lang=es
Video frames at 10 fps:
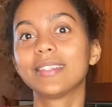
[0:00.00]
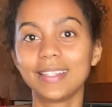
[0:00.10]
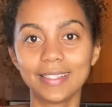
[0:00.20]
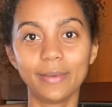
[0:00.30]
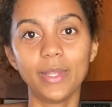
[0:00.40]
de
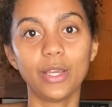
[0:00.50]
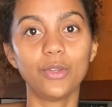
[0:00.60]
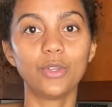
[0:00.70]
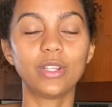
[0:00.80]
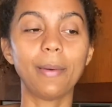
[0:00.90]
este video
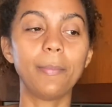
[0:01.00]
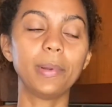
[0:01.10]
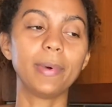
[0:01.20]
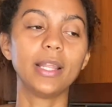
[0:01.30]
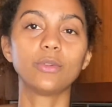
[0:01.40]
yo estaba
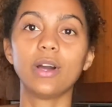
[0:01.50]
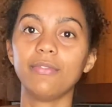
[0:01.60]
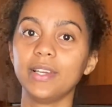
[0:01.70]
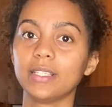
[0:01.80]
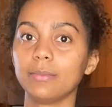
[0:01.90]
preparando
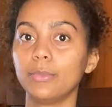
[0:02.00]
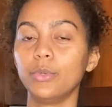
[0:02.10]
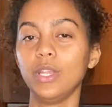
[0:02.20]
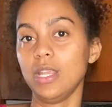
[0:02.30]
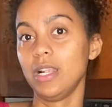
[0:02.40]
cafés
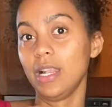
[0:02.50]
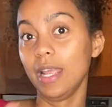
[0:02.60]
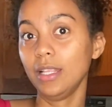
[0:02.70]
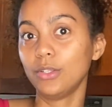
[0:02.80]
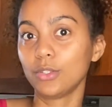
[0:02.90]
muy
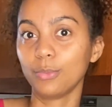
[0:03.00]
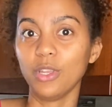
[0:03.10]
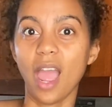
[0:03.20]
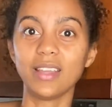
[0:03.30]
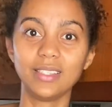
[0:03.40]
lindos, muy
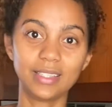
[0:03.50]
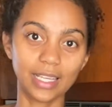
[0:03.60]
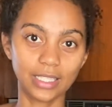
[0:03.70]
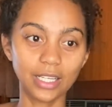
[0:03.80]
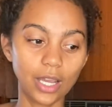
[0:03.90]

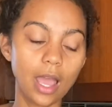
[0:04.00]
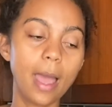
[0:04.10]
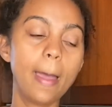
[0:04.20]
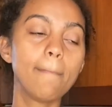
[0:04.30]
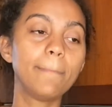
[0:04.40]
estéticos,
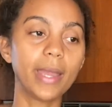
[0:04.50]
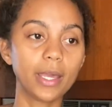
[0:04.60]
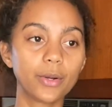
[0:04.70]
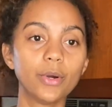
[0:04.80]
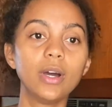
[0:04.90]

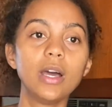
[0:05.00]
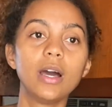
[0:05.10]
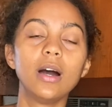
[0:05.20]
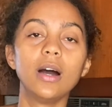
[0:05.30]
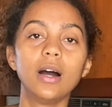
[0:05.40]
pero
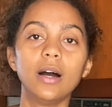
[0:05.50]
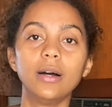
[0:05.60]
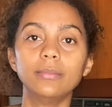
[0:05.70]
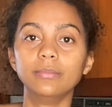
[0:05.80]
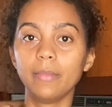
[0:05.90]

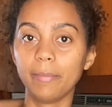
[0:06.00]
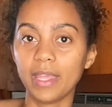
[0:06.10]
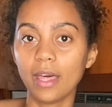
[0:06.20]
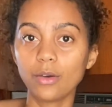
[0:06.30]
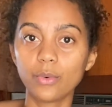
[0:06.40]
um, me he
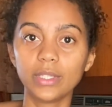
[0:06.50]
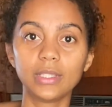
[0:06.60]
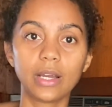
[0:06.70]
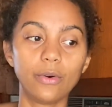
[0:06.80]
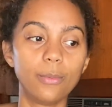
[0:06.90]
dado
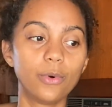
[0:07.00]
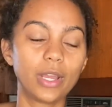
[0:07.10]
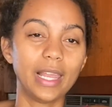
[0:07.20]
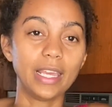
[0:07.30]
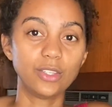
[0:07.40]
cuenta como
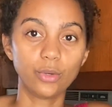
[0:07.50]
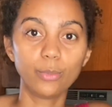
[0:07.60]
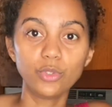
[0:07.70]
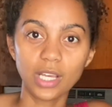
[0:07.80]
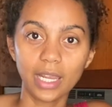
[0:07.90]
que le he hecho
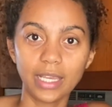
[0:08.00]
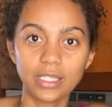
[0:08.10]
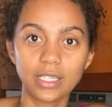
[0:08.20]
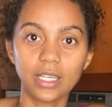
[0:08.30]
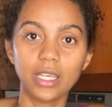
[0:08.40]
mucha
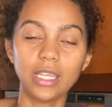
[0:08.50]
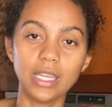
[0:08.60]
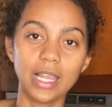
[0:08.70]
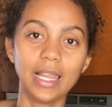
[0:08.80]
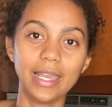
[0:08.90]
leche y
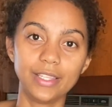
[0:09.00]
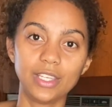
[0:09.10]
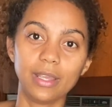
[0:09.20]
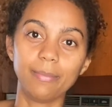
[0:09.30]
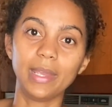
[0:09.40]
la
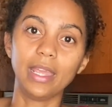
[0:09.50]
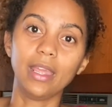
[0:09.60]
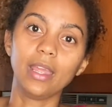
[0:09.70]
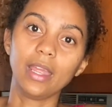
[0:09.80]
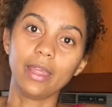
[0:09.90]
leche me